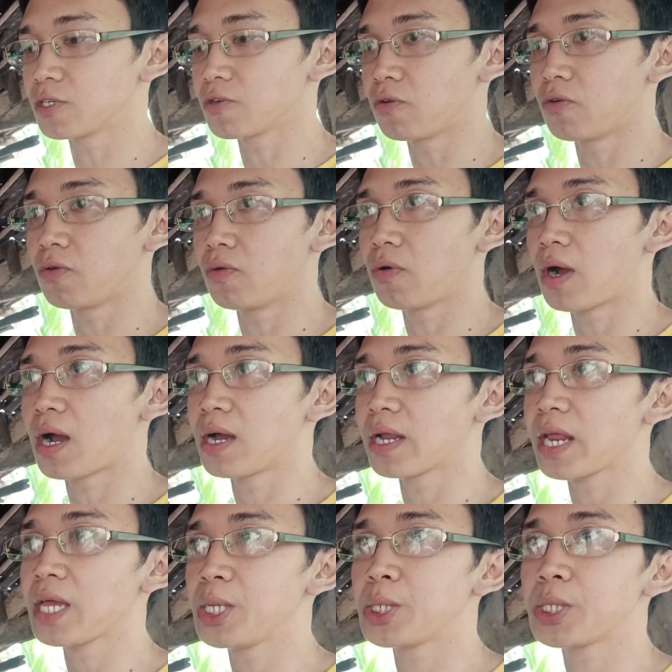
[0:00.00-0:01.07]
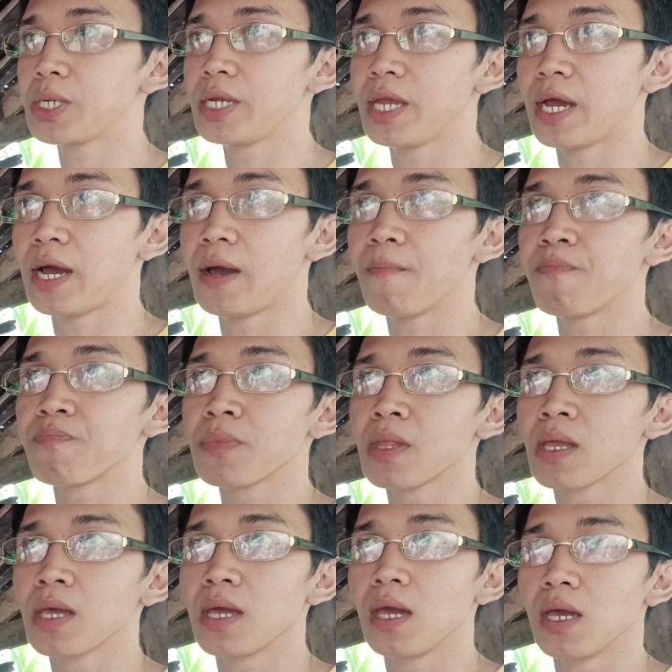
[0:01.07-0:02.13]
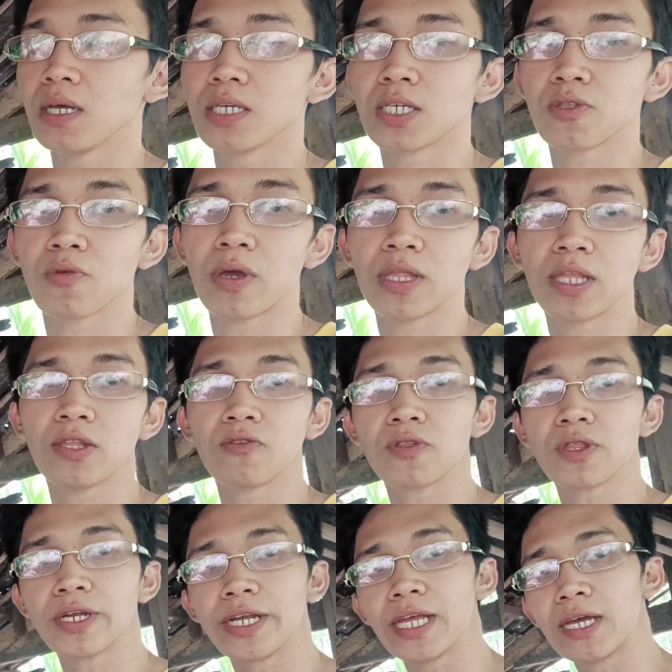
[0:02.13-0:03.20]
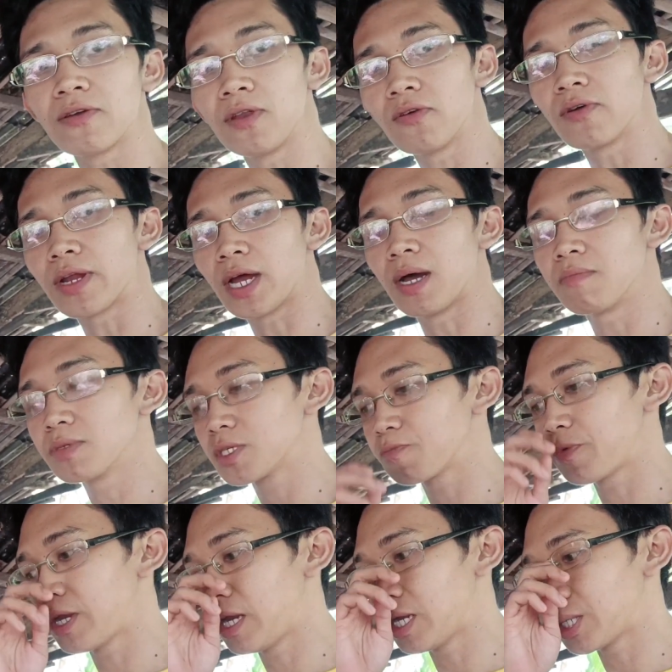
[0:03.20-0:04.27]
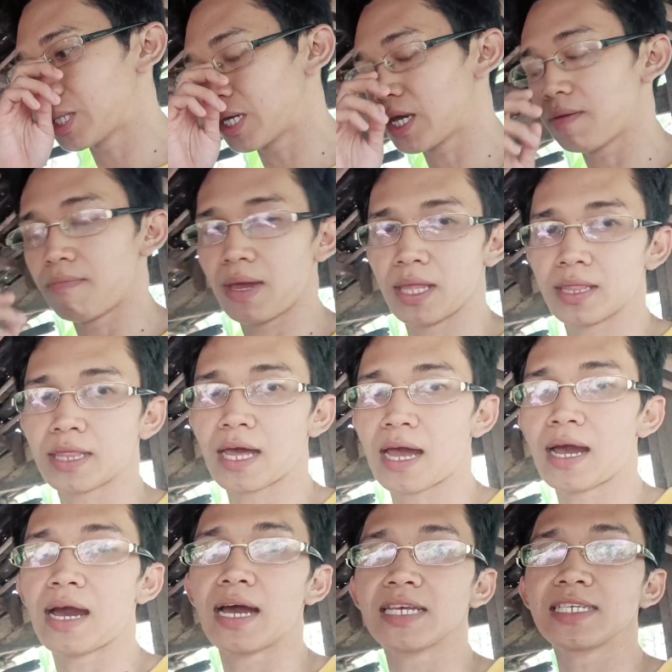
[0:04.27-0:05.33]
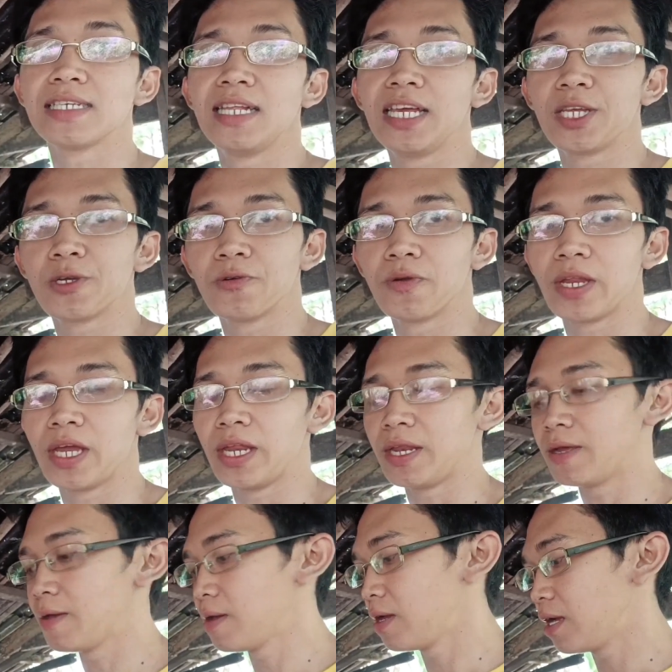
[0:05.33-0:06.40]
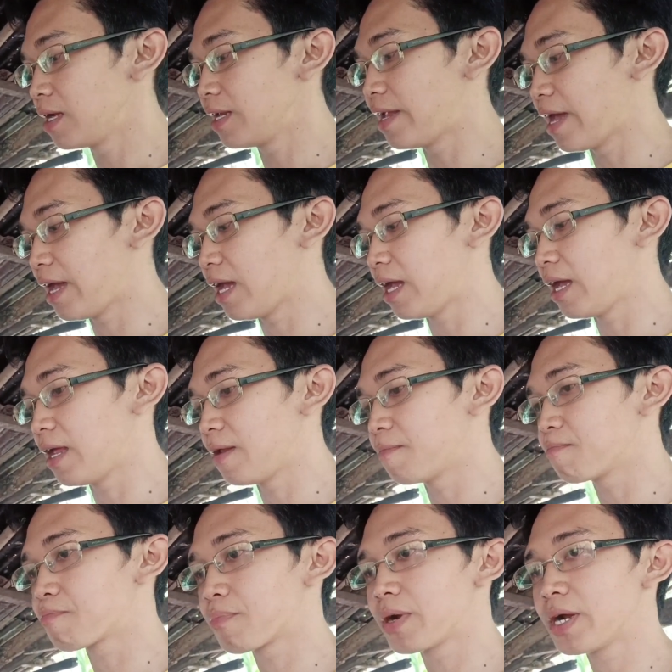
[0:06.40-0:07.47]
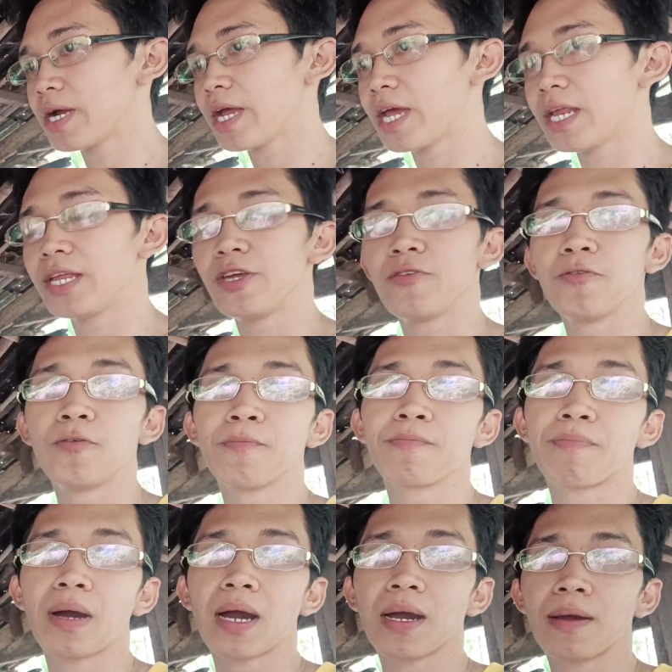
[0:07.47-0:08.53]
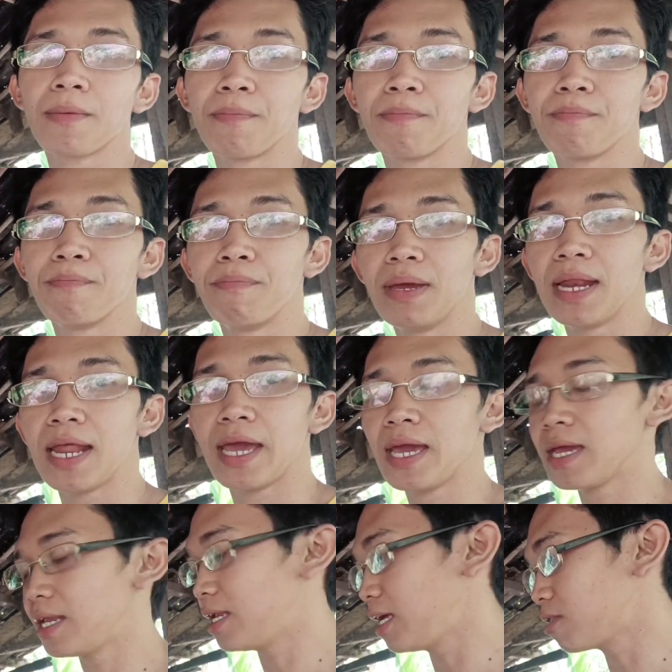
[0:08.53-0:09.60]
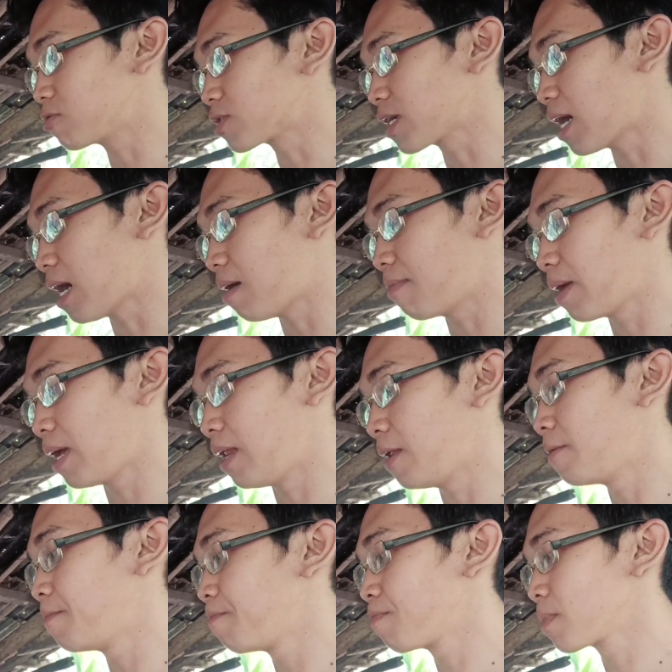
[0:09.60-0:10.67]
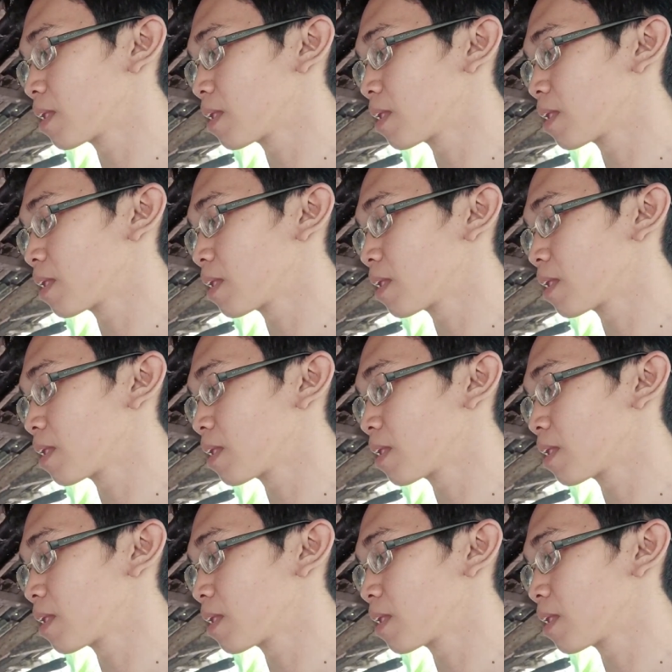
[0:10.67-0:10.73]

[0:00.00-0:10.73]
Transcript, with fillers: So, ang range niya is 20 to 30 kilograms. Pwede na siyang ibenta as lechonin. Then, per head yung pagbili dito sa amin.